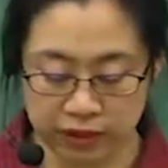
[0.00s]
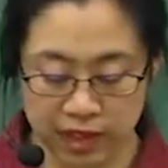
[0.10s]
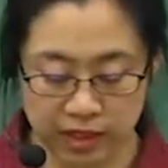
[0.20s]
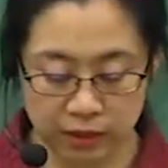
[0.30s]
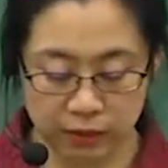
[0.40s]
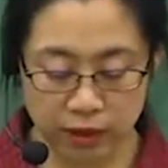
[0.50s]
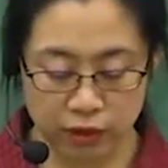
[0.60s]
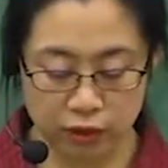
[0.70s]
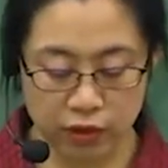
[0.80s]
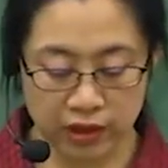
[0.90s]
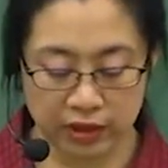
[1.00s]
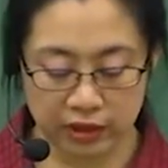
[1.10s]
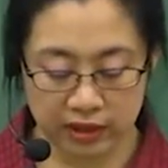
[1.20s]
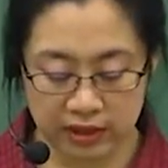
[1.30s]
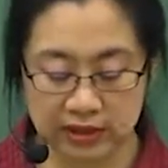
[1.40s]
이상 행동의
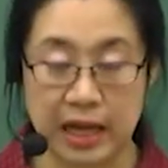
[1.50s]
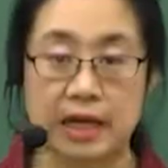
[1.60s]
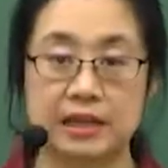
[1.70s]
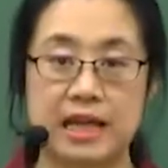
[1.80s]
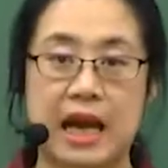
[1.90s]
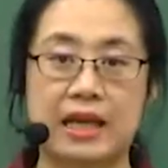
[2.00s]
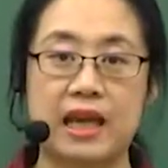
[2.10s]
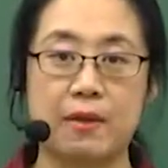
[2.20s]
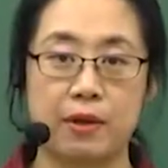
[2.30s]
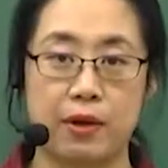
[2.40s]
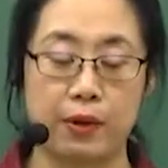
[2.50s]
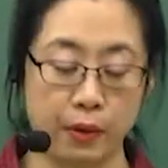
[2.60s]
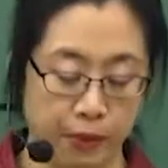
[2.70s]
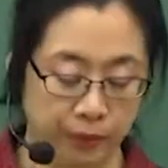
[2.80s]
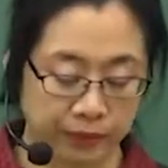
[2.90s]
유형에서는 각
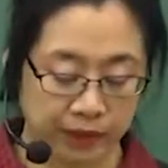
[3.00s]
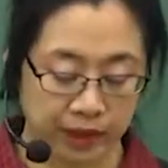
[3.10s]
장애별로